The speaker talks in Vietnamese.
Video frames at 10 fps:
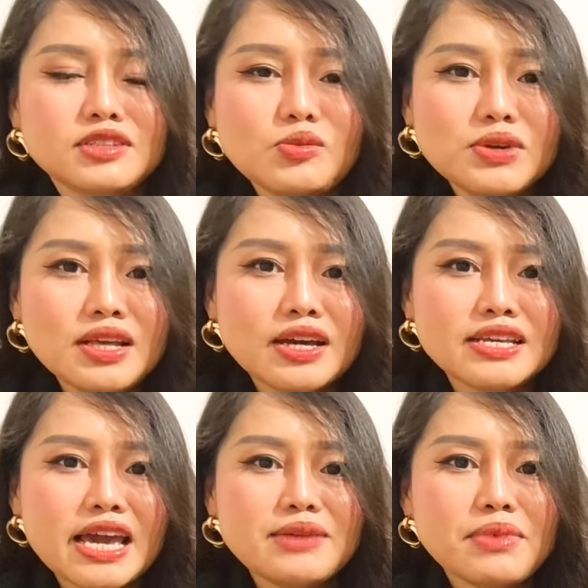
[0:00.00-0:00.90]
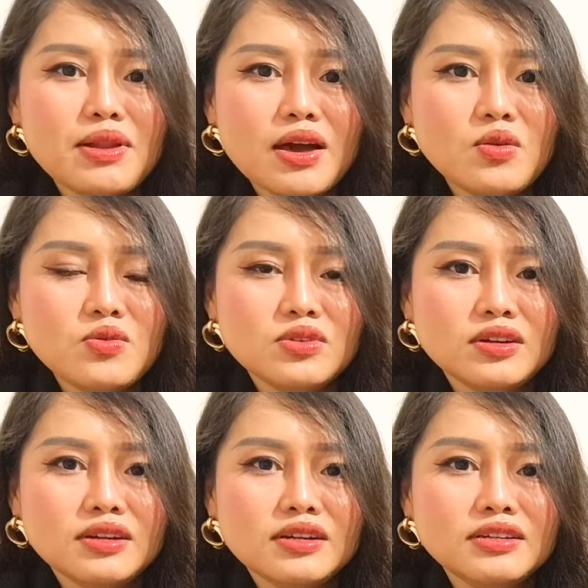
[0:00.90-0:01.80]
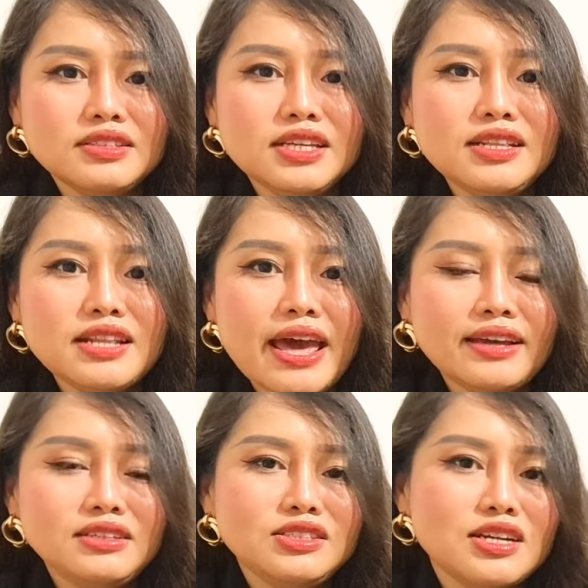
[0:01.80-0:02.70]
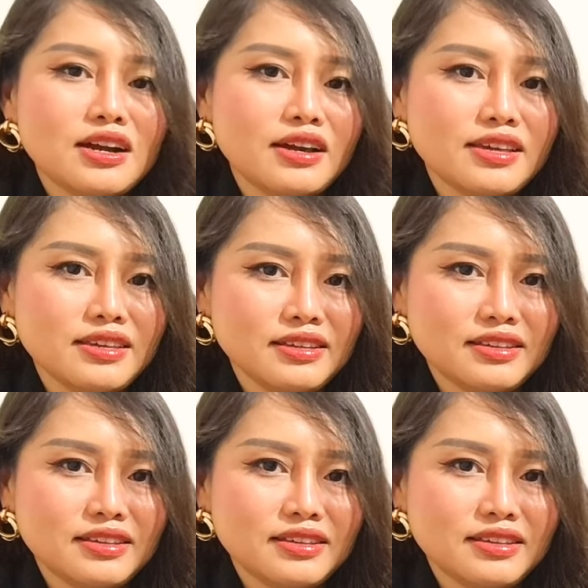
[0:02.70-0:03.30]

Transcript: Trong cái thời gian bao lâu? 9 tháng trời